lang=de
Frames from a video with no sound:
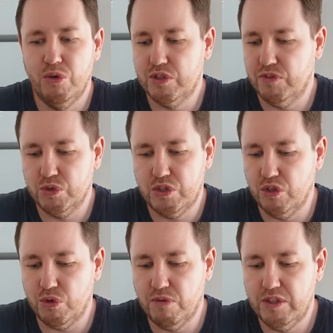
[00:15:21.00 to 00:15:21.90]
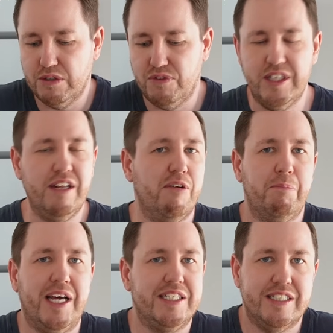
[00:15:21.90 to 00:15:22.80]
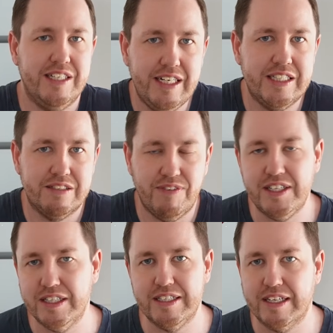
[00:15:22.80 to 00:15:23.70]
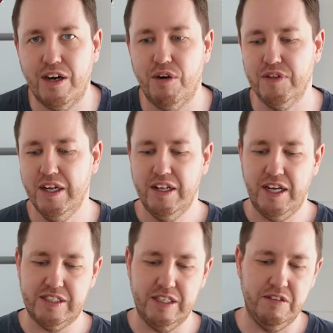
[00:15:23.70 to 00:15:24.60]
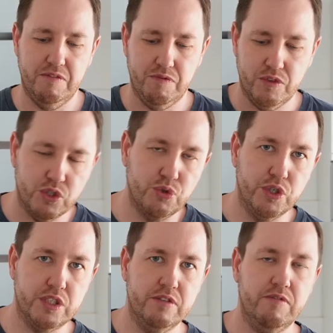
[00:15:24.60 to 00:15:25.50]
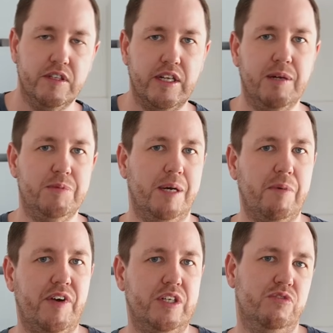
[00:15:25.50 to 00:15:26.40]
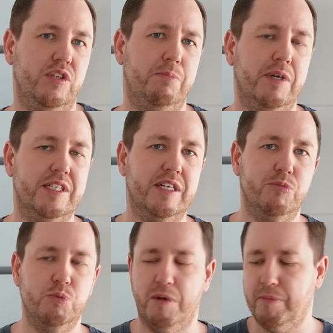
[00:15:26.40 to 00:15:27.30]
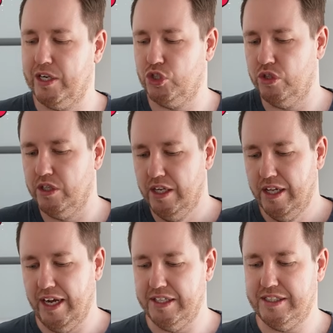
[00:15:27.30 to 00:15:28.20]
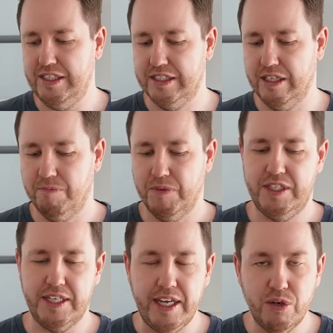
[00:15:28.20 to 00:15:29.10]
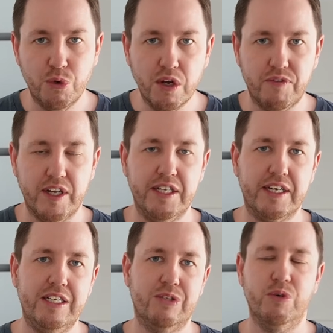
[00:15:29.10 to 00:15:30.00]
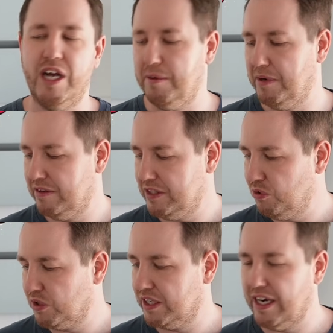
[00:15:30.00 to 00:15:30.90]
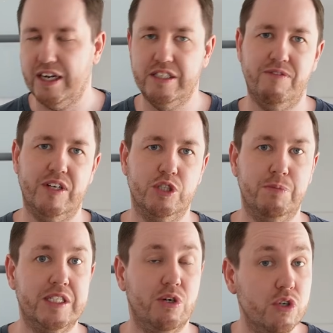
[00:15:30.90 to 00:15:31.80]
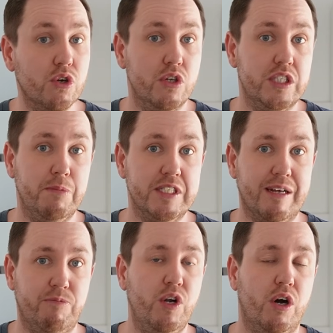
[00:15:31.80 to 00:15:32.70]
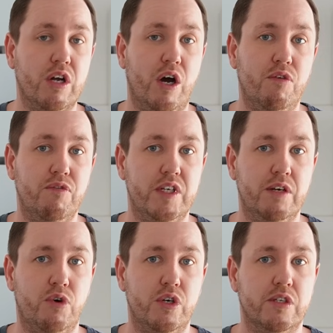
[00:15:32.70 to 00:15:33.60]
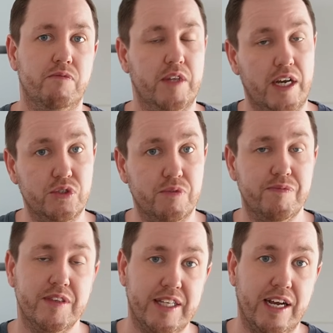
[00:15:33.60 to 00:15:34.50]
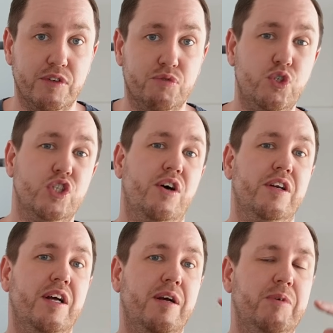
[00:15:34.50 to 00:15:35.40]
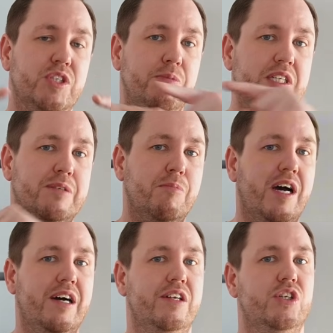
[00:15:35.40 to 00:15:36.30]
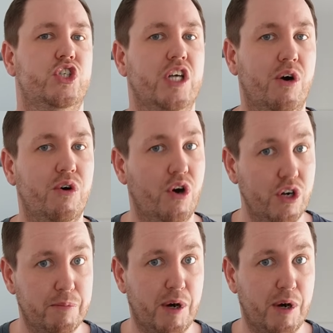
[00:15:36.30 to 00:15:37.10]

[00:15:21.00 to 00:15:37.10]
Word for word: los und versucht die noch irgendwie zu finden. Ihr verpasst nichts, wenn ihr sie kauft. Es sind Soßen, da gibt es aber weitaus, finde ich, bessere im Supermarkt schon als diese. Die gehen ungefähr in die Richtung, aber die Originale sind weitaus besser. Und ihr könnt sie bei Subway auch kaufen, wenn ihr wollt. Also, danke fürs Zuschauen. Bis zum nächsten Mal. Ciao, euer